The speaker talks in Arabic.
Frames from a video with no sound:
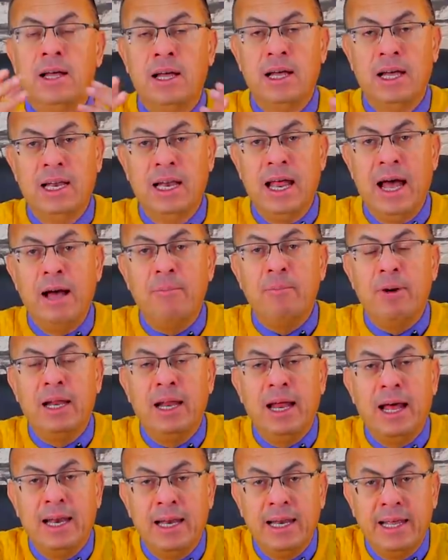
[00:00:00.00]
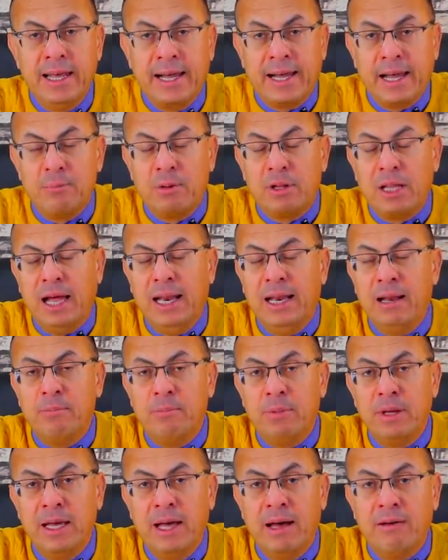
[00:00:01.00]
الامل اللي هي كانت
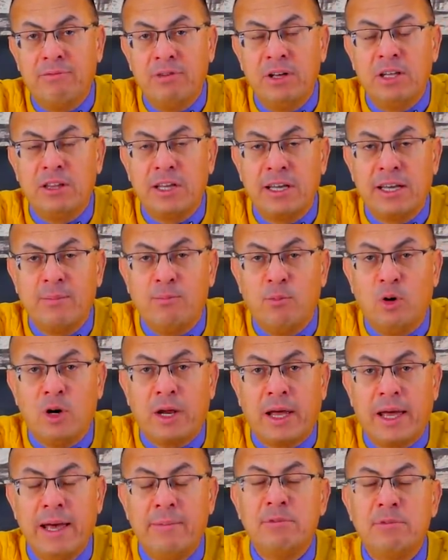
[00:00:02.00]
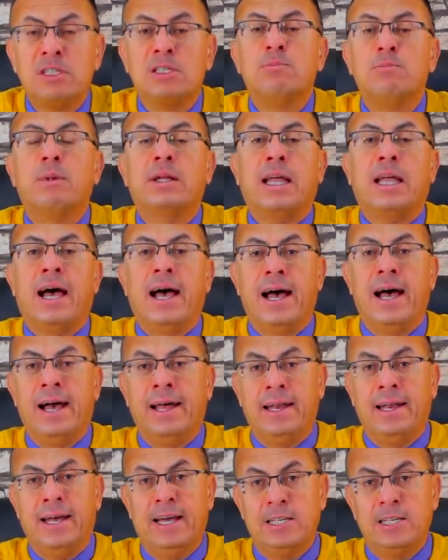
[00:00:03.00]
بتحلم بيها في التجمع الخامس ما
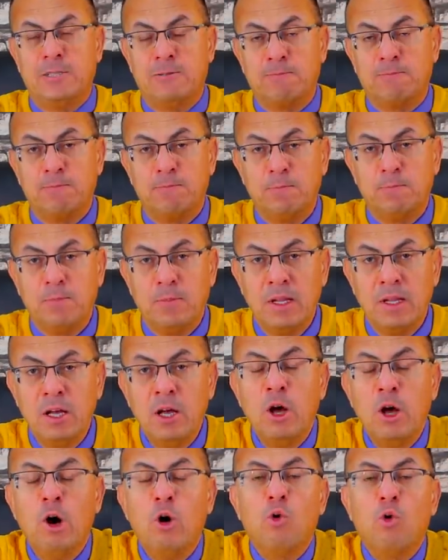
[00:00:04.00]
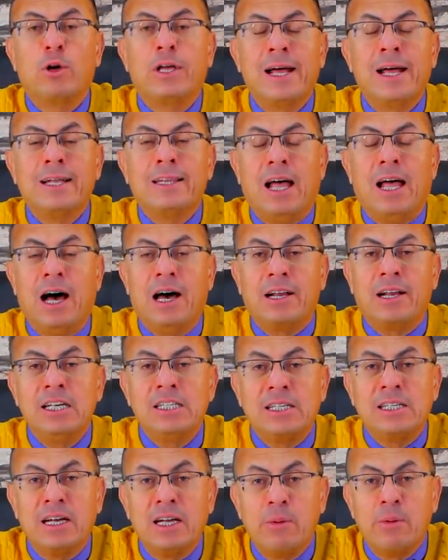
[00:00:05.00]
تحققلهاش وكانت
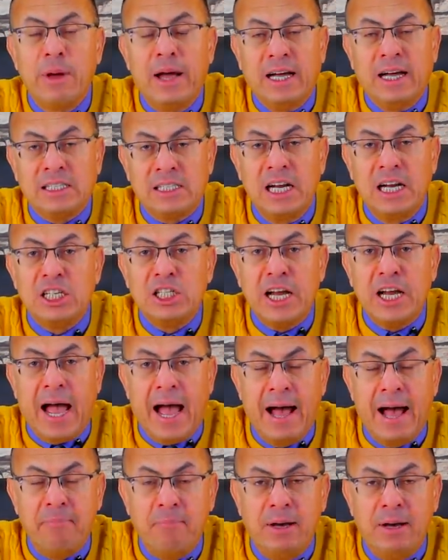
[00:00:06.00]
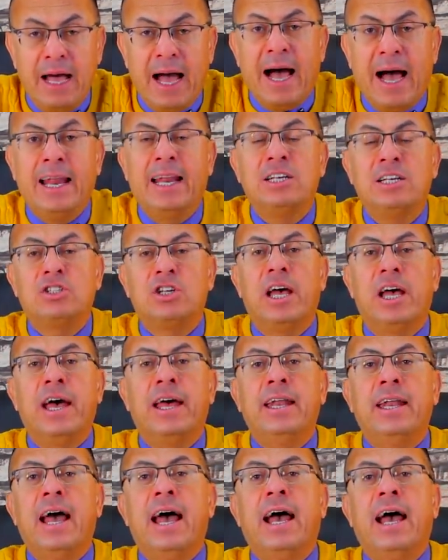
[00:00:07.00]
حريصة ان ما يحصلش حمل
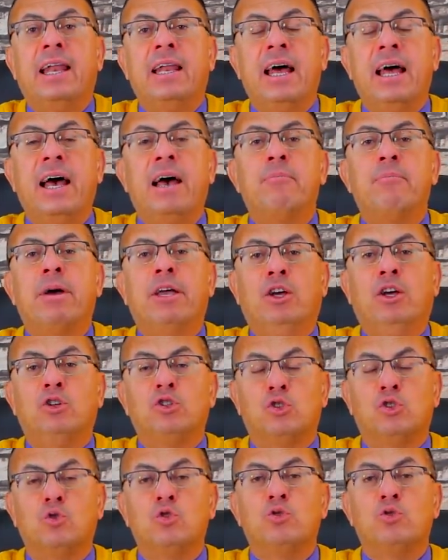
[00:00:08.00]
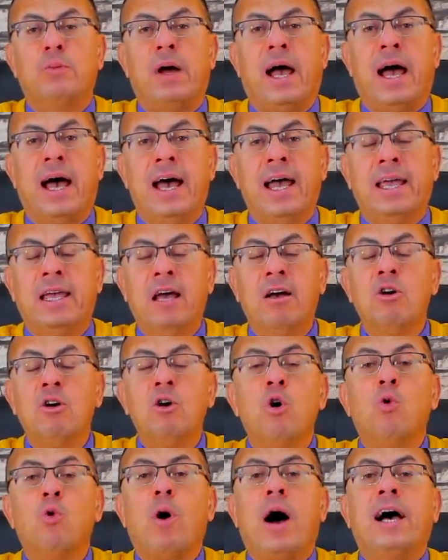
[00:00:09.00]
علشان اهلها ما يحسوش بحاجة
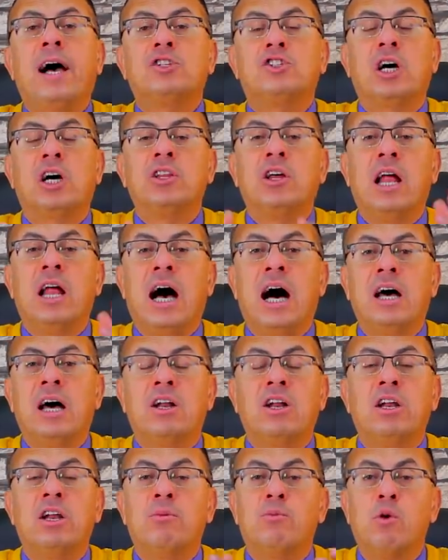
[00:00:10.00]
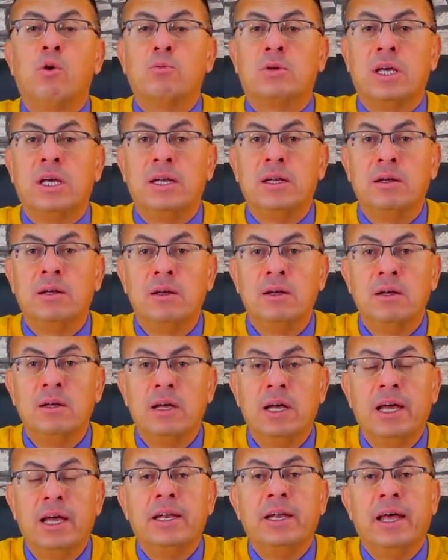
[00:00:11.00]
وعشان العار اللي ممكن
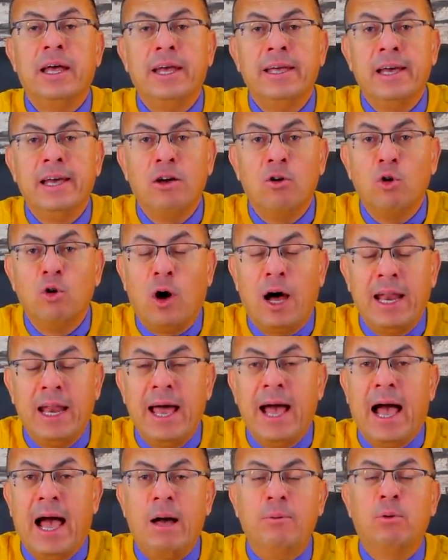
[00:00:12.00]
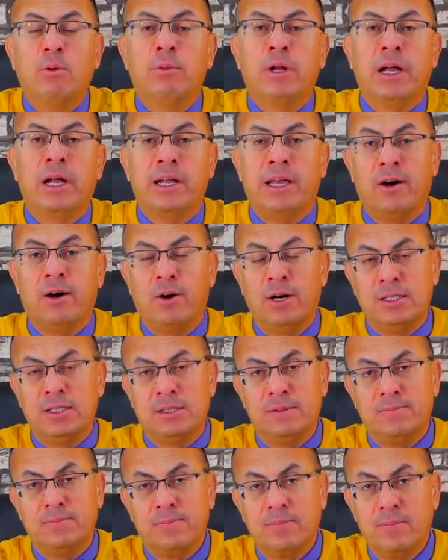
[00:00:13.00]
ان هي يقولوا عليها حامل من غير
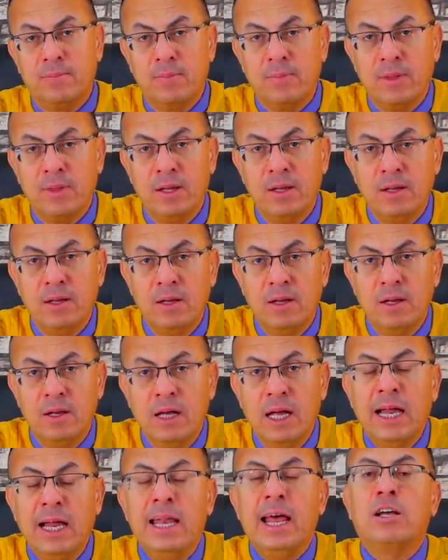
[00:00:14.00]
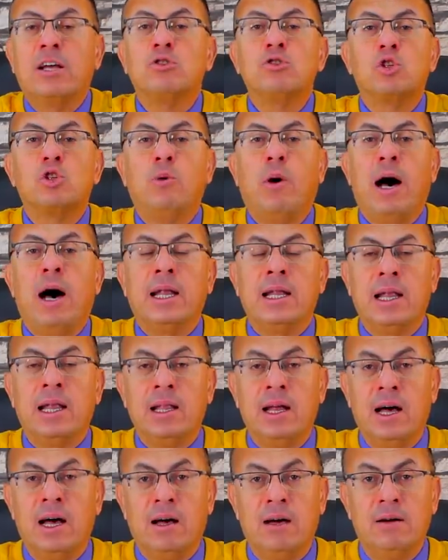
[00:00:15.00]
جواز لكن سبحان
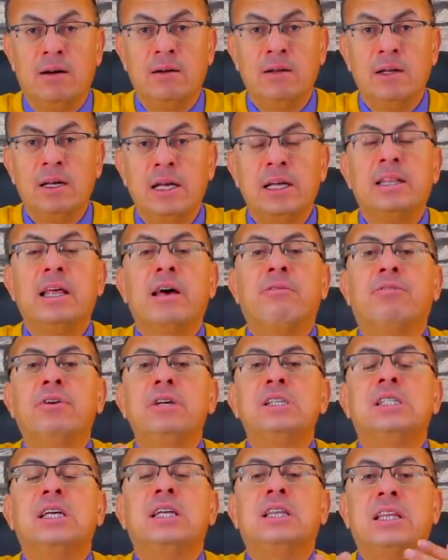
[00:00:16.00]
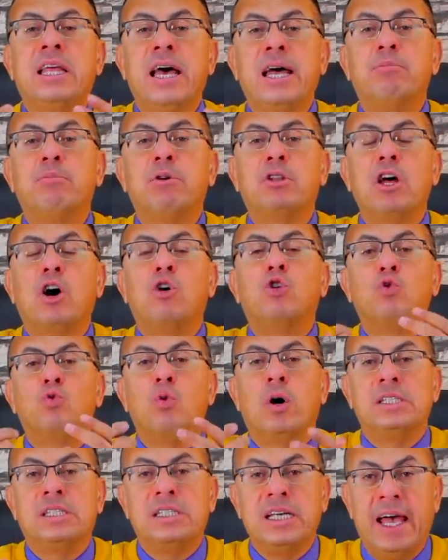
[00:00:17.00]
الله ده في ستات بتاخد
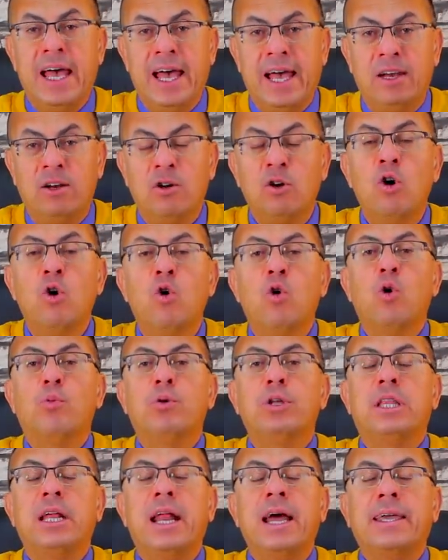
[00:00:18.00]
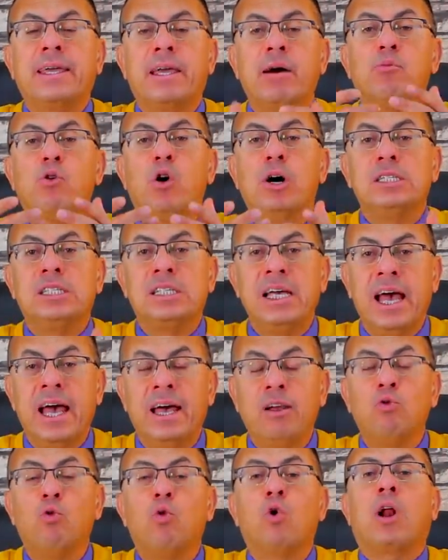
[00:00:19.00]
وسائل وبتركب
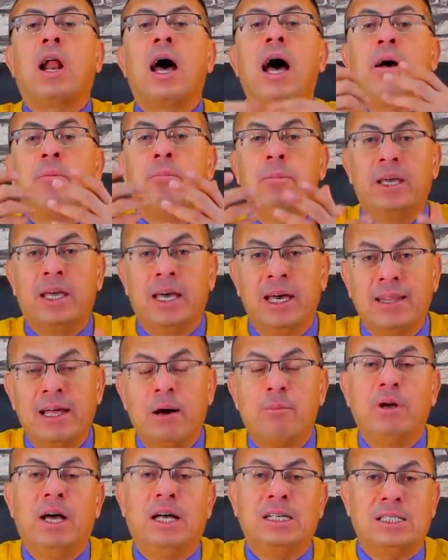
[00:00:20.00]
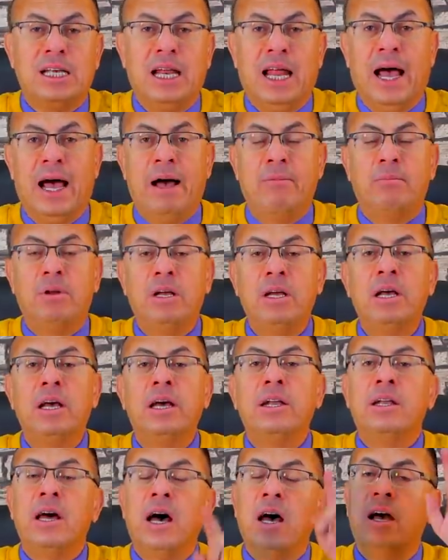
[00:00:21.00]
وسائل ورغم كده بيحصل حمل
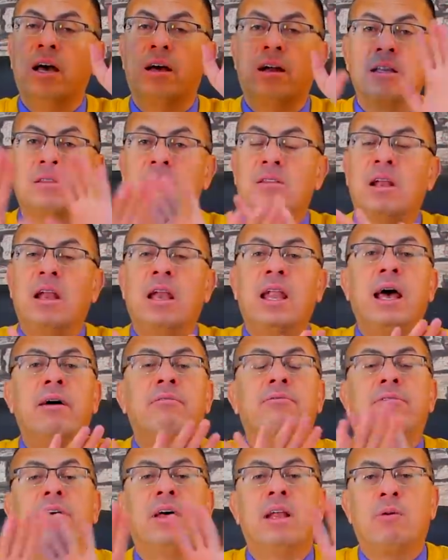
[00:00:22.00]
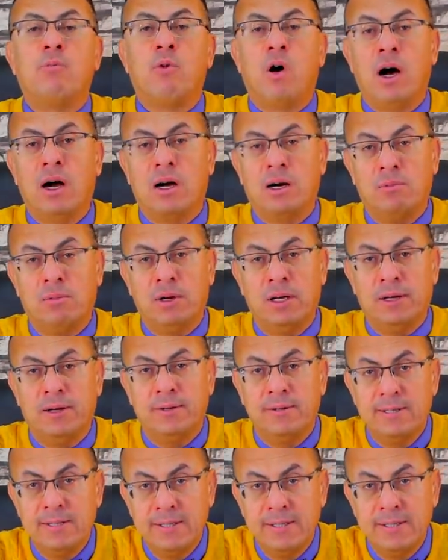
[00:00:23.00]
انها اراده الله فلا معقب ليه